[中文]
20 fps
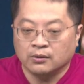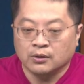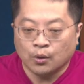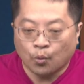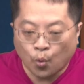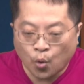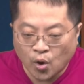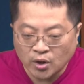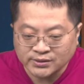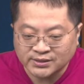
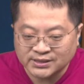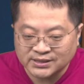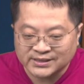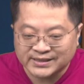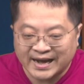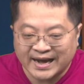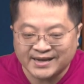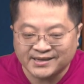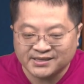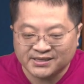我只
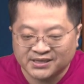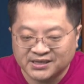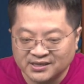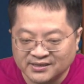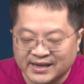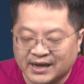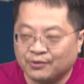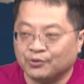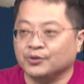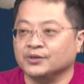带清
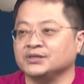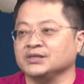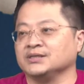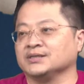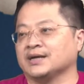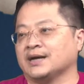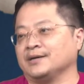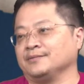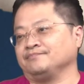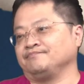代会员进
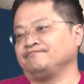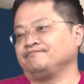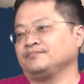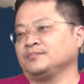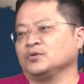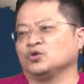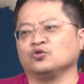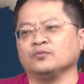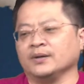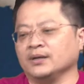场，
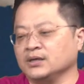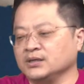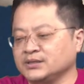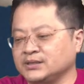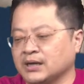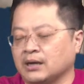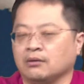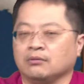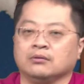股本很小，